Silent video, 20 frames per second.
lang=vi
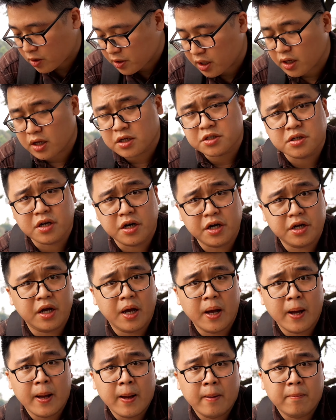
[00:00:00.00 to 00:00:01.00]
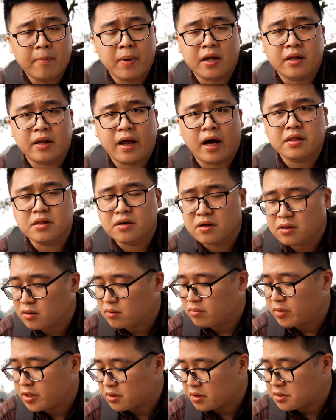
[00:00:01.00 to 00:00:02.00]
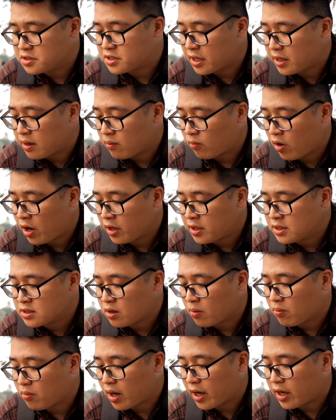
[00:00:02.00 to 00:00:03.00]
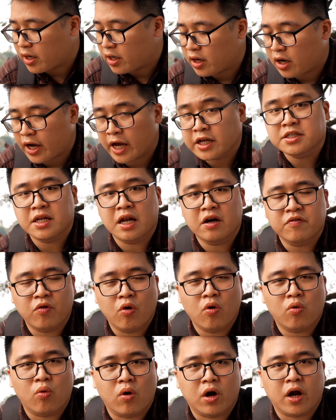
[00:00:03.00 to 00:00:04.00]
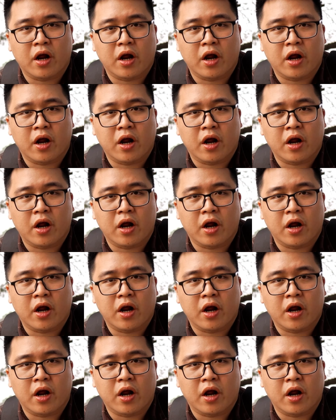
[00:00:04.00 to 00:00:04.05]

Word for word: có thể trước đây mình đã từng mình từng trải nghiệm qua những dòng máy entry level của